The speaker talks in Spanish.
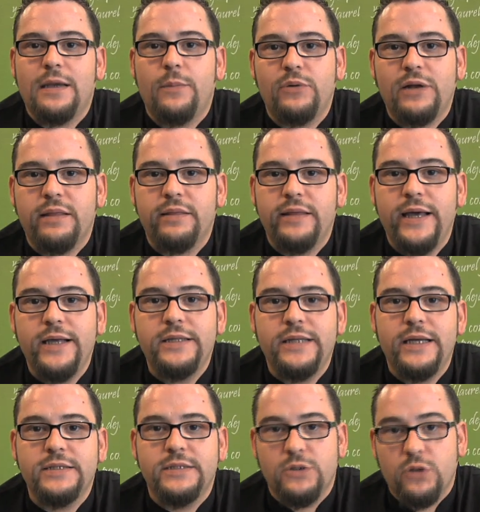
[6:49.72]
pasada por
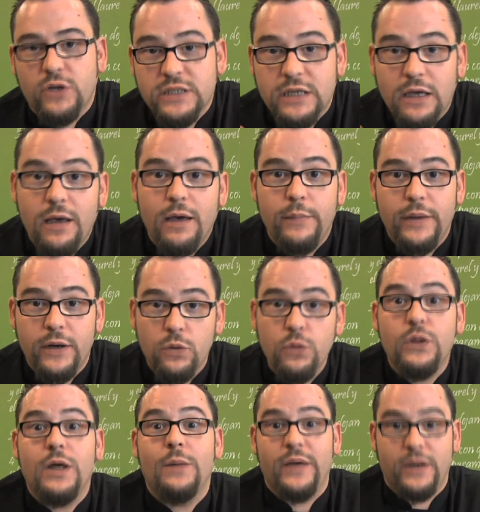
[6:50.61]
aceite, sino que es
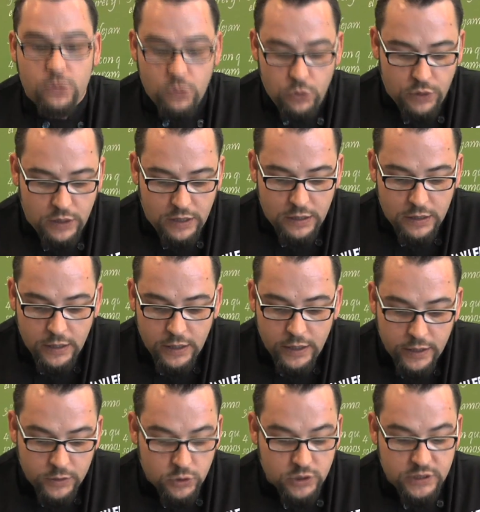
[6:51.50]
merluza, merluza.
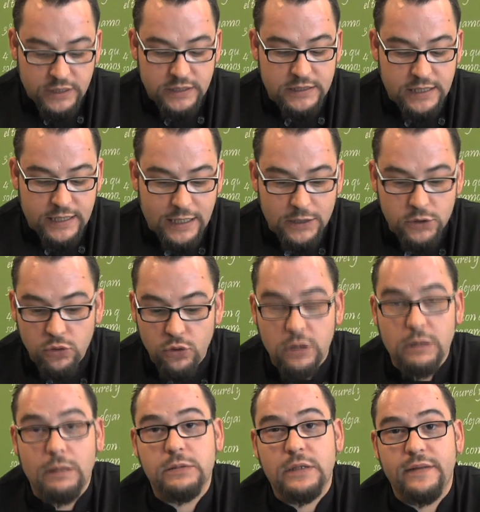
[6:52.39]
Entonces, en este
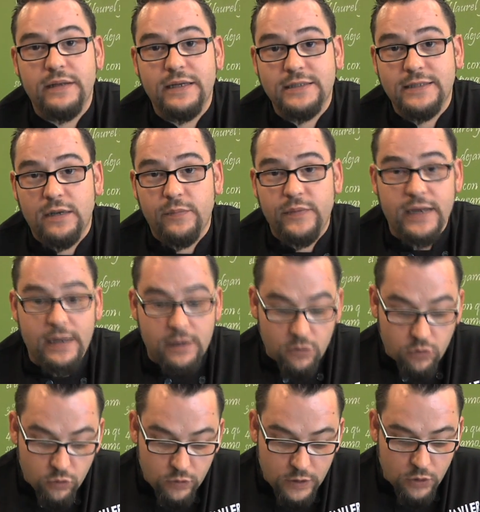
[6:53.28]
caso, lo que vamos a hacer es
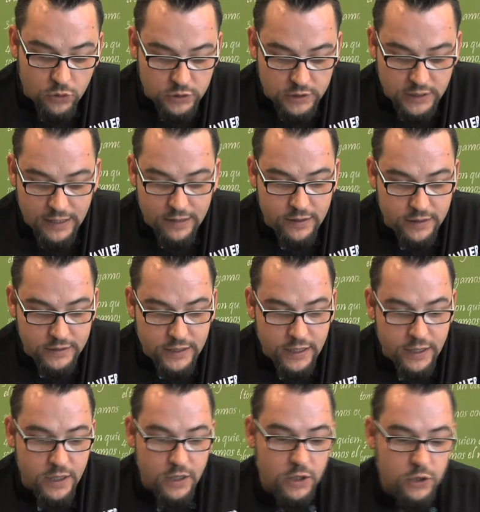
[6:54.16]
terminarlo con una gotita de
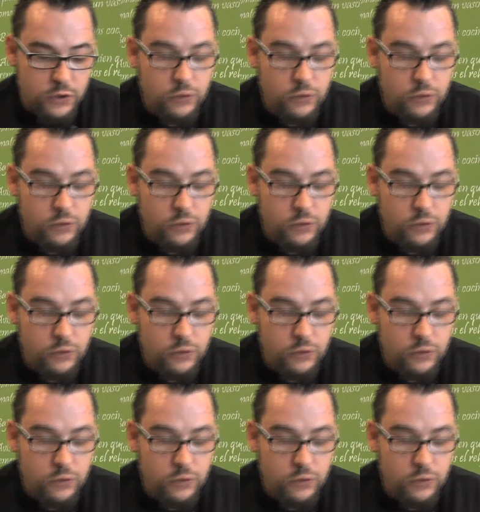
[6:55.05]
aceite